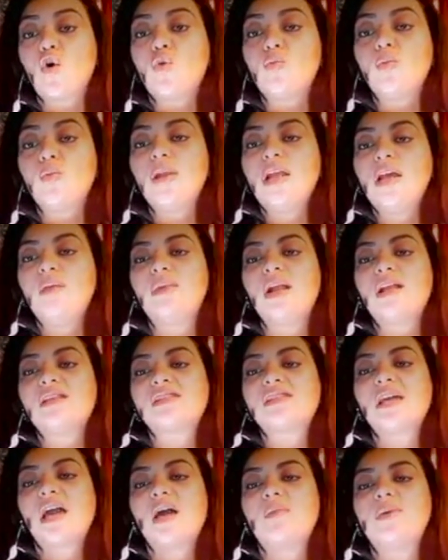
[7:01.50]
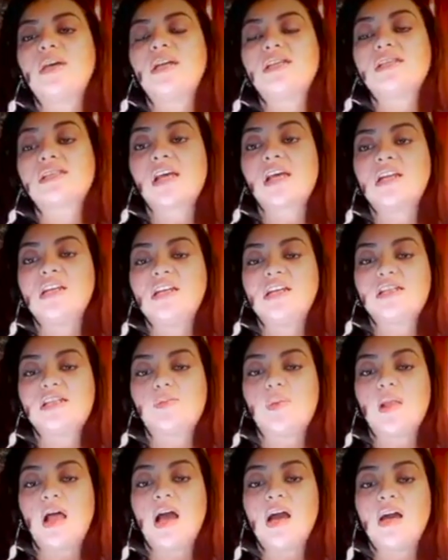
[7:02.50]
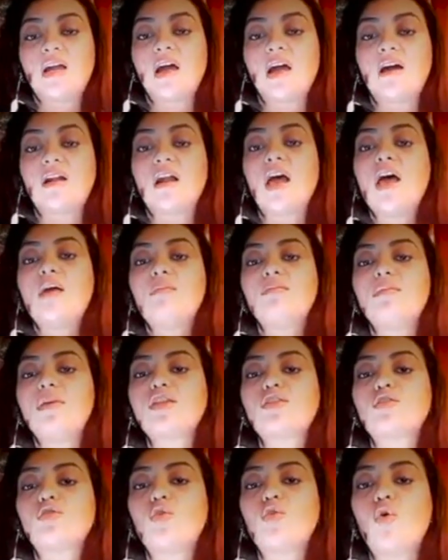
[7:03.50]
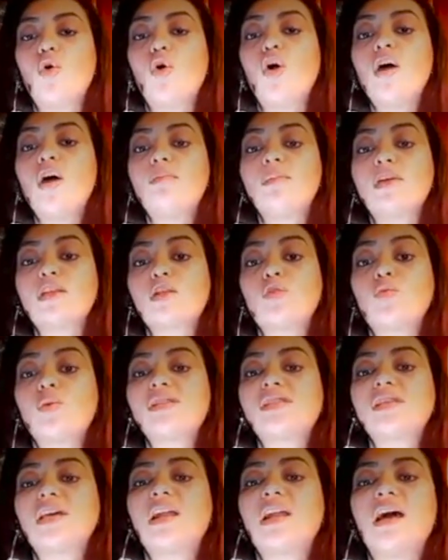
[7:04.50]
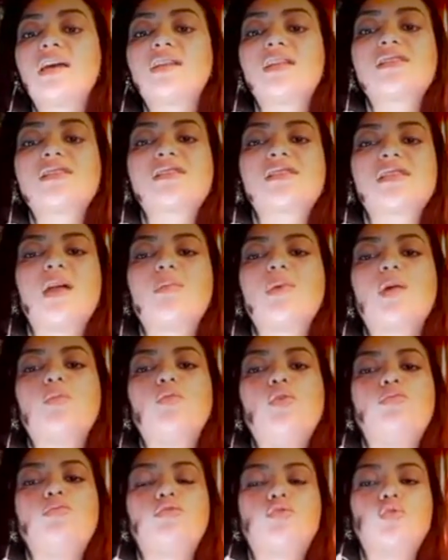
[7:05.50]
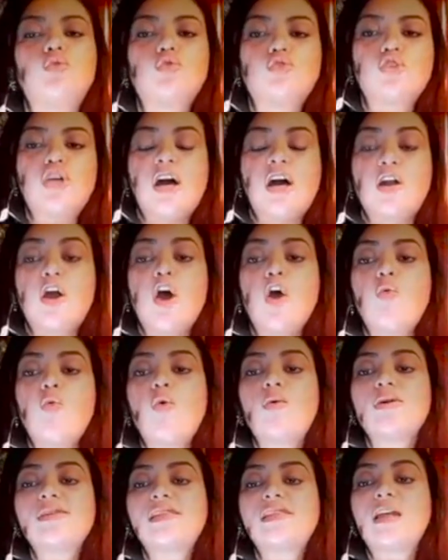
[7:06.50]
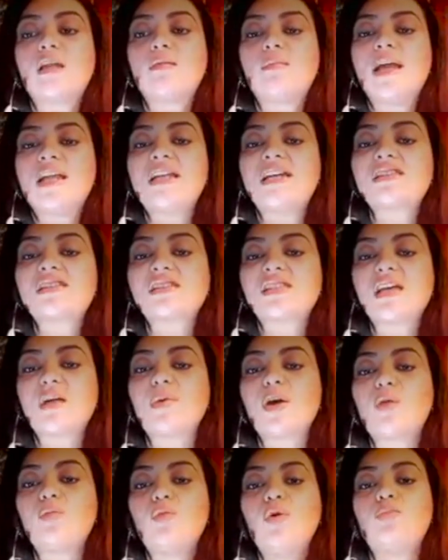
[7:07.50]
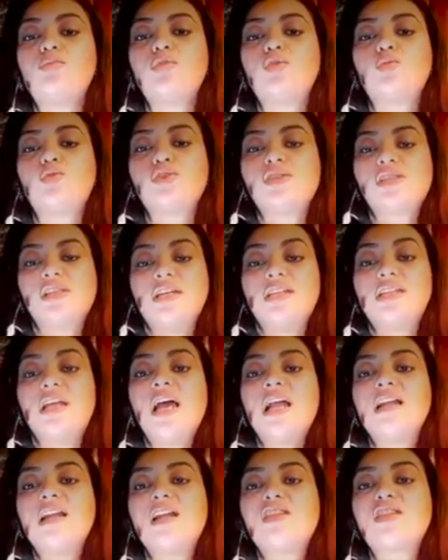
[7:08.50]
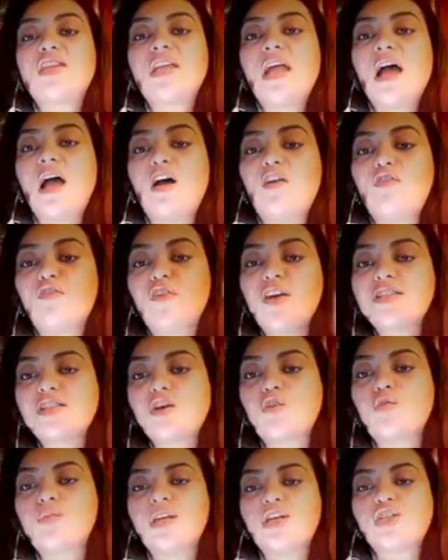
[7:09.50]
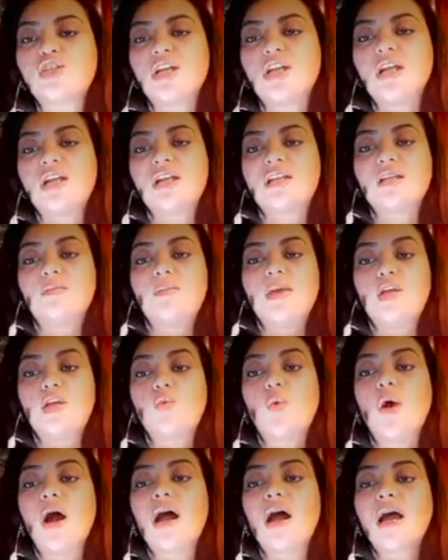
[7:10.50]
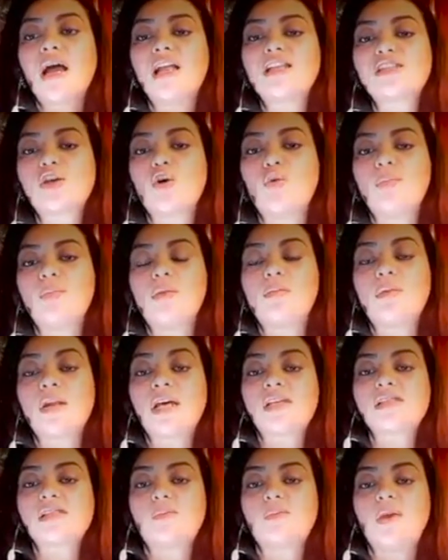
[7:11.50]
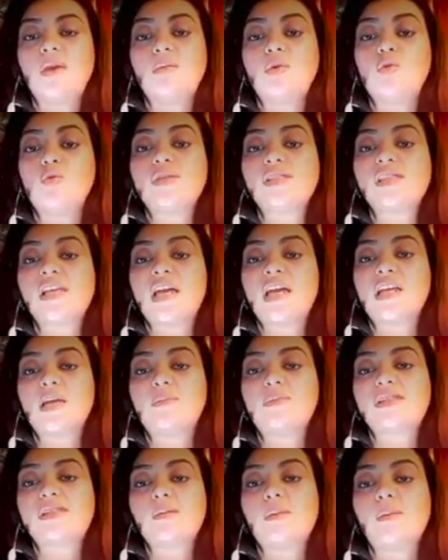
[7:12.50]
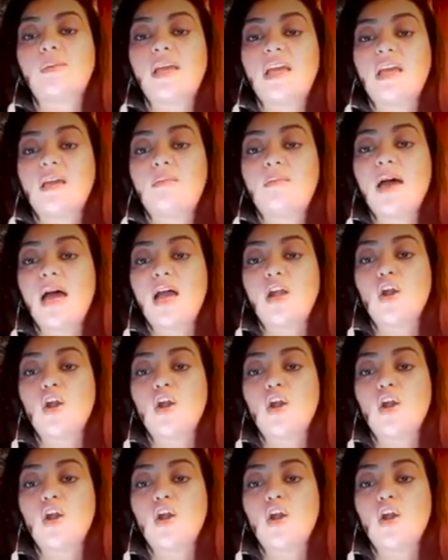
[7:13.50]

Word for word: بال الحمله الانتخابيه لصالح حزب الاحرار مثله مثل وزير العدل السابق محمد اوجار ووزير الماليه السابق محمد بوسعيد الذين اعفيتهم يا جلاله الملك واقلتهم من مناصبهم الوزاريه بسبب الاهمال